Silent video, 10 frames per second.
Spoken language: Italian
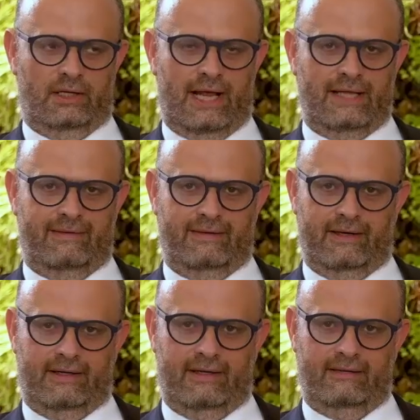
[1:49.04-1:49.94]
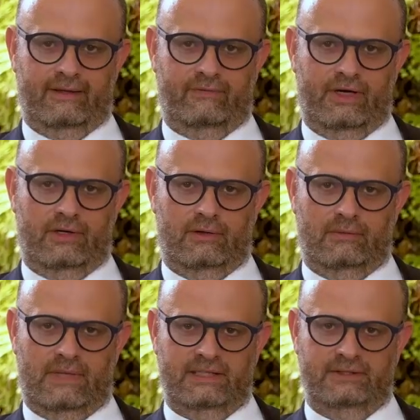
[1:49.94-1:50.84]
Grazie, grazie davvero
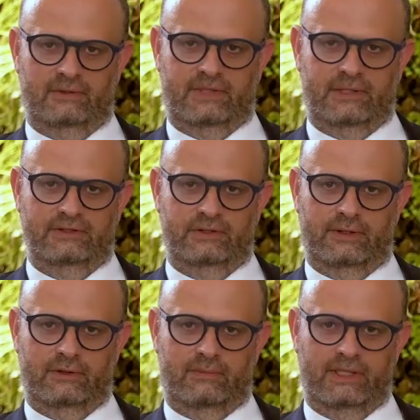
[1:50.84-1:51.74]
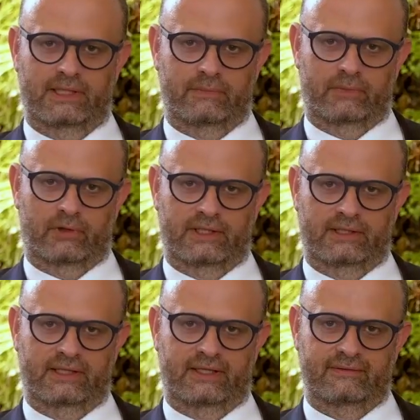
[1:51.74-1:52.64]
Massimo perché questa è una domanda
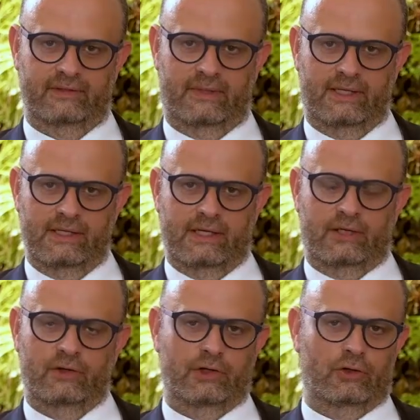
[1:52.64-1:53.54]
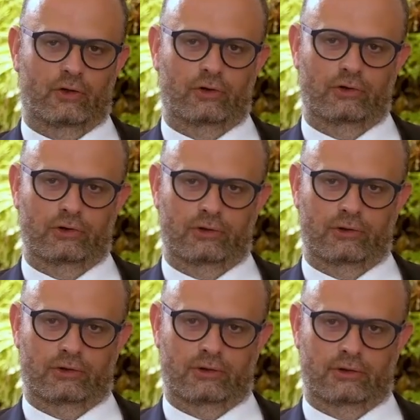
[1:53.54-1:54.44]
importantissima. Io ricordo
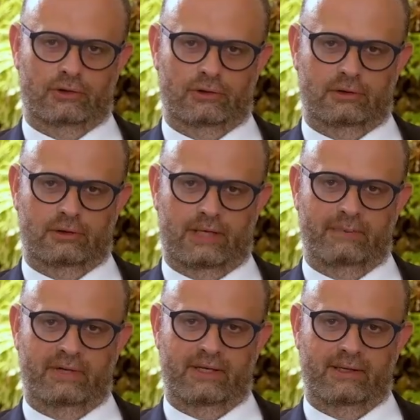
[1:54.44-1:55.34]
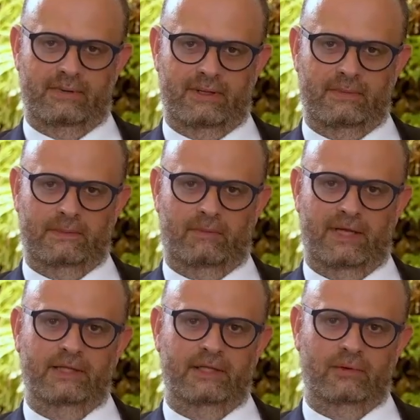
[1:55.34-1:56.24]
oh, ai pr i primi
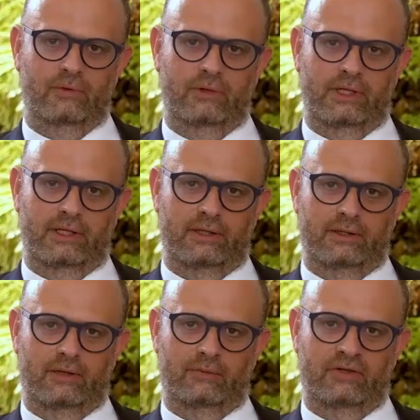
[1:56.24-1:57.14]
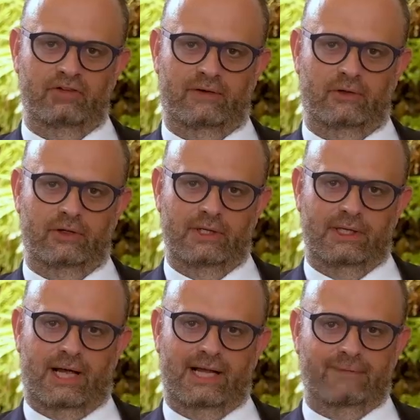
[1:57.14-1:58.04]
momenti in cui eh, cominciavo
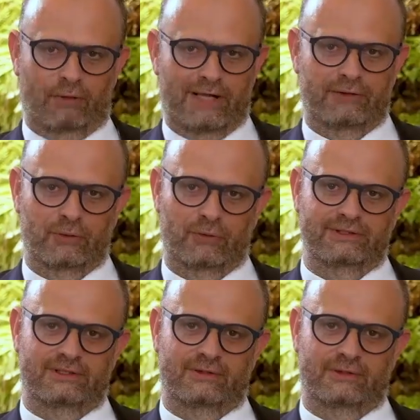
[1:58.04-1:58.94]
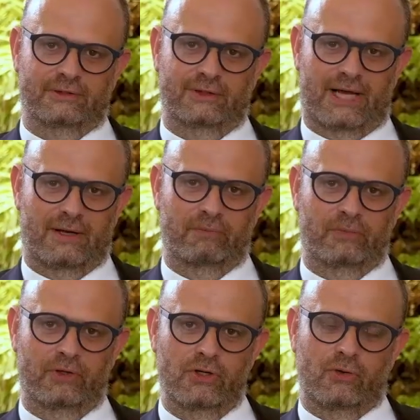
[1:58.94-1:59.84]
a lavorare su questo
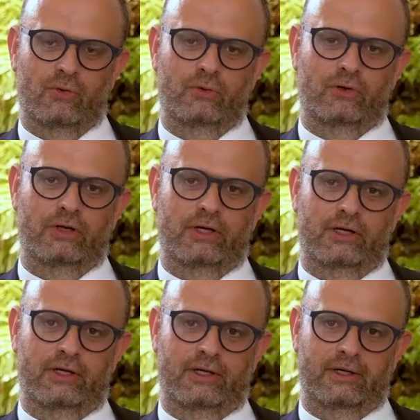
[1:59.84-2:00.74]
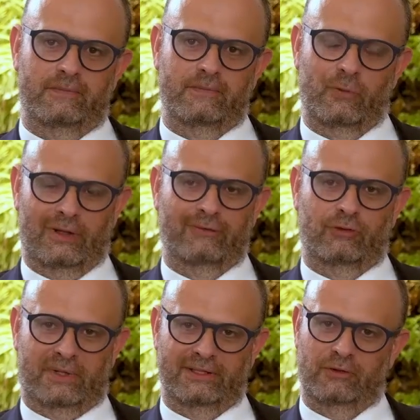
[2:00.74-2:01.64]
campo, un, eh, la
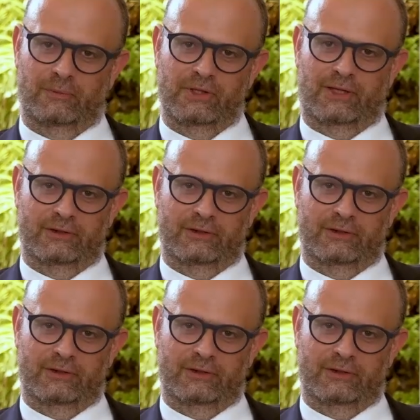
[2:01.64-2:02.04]
sto prendendo un po' da